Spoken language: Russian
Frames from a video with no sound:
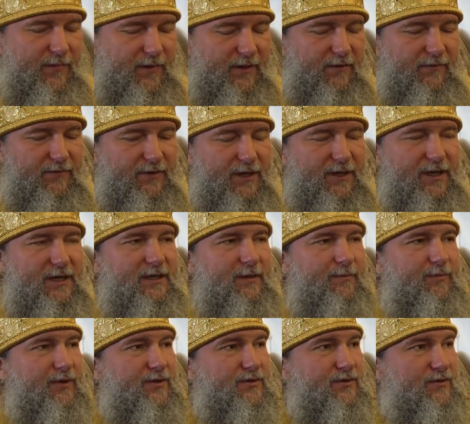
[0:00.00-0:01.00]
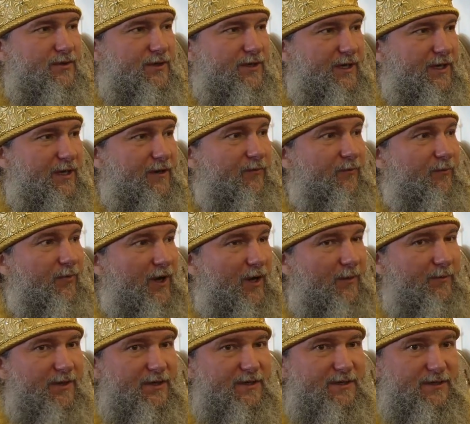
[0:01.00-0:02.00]
а в какие-то ползунки, в
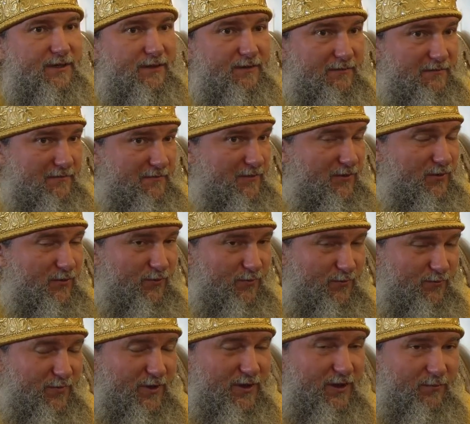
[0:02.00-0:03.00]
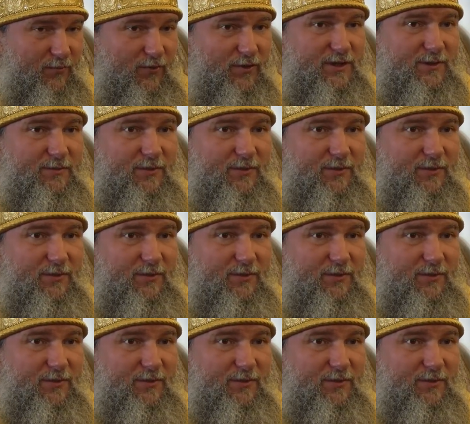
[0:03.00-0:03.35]
памперсы. Ну, это будет